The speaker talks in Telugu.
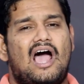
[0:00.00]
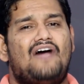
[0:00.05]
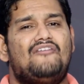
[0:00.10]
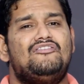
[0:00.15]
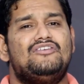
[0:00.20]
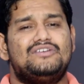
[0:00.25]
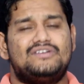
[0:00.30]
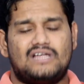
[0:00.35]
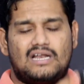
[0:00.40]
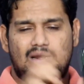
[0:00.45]

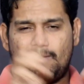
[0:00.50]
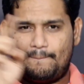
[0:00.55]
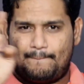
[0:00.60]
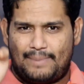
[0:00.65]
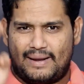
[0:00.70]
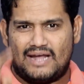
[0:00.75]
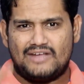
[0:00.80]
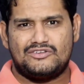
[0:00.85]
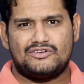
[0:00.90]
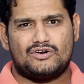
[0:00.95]
అఫీషియల్
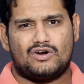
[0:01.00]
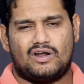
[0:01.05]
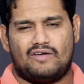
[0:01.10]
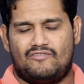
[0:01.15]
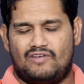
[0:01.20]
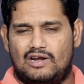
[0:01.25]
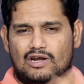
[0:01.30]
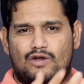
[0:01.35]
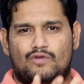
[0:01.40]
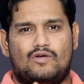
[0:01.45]
పేజ్ను కూడా
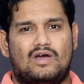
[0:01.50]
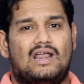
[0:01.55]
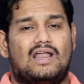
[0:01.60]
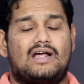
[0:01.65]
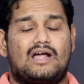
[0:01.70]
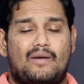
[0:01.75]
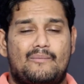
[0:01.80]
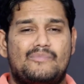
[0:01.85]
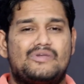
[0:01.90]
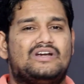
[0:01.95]
వీళ్ళు వాళ్ళ
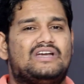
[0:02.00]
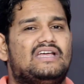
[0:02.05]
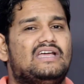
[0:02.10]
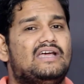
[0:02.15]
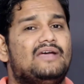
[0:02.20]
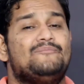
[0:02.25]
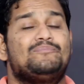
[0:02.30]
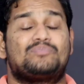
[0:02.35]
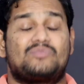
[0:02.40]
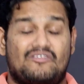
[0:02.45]
కమ్యూనిటీ
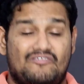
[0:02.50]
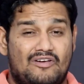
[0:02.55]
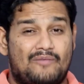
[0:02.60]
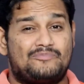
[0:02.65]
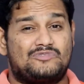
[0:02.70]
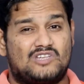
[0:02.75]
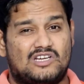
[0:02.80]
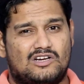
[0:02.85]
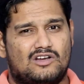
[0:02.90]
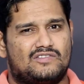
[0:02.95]

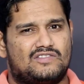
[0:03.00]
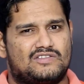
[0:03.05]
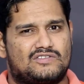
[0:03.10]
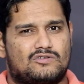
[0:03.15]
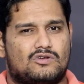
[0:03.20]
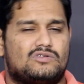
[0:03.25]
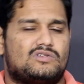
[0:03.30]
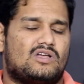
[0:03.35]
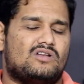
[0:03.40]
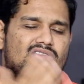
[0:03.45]
వెబ్సైట్లో
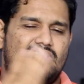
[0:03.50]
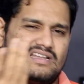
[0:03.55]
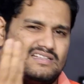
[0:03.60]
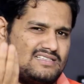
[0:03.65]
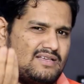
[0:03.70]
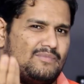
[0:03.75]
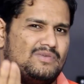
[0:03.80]
తీసుకొచ్చారు దానికి